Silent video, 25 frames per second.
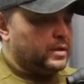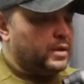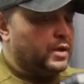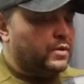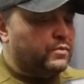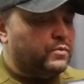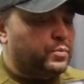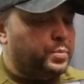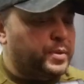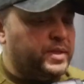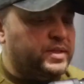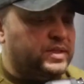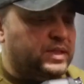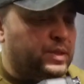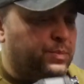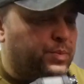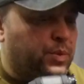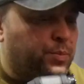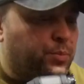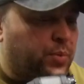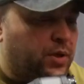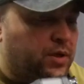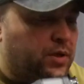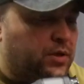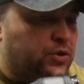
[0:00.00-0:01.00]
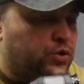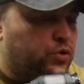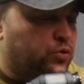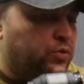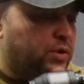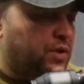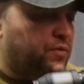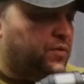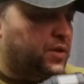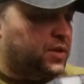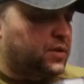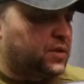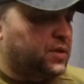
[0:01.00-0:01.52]
Я, в принципе, покажу,
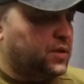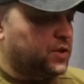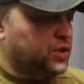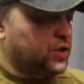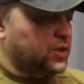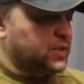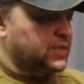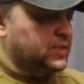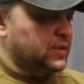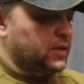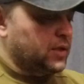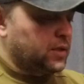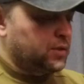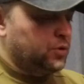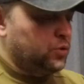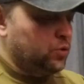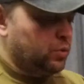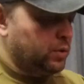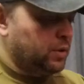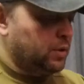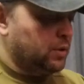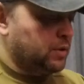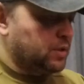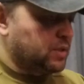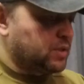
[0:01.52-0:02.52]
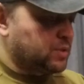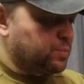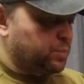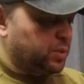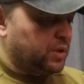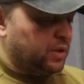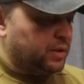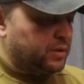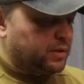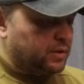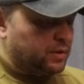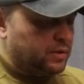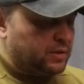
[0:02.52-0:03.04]
наверное, сейчас на одной из
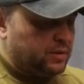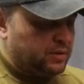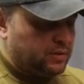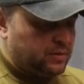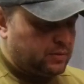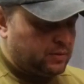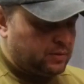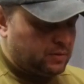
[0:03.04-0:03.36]
планок.